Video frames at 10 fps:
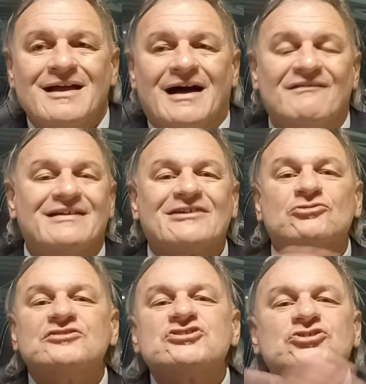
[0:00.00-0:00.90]
aveva
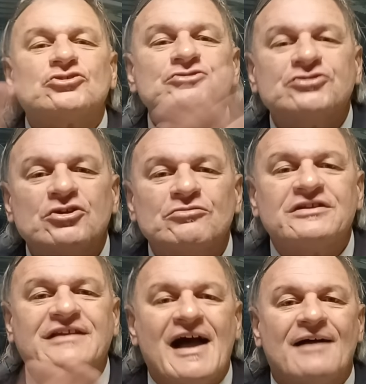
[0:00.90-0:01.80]
dato
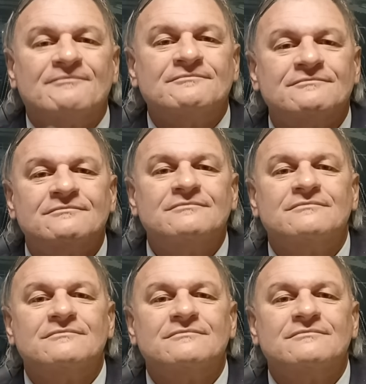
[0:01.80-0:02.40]
discontinuità,